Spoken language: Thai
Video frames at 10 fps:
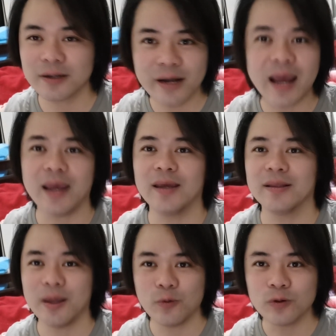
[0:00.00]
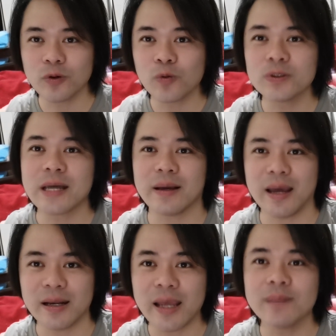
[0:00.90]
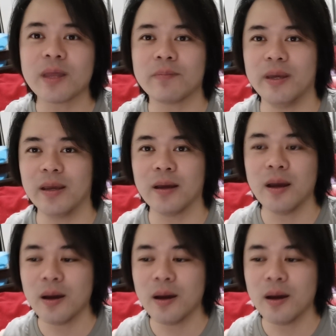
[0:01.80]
ก็ได้ แต่คุณต้องรู้จักการไล่น้ำหนักเบรก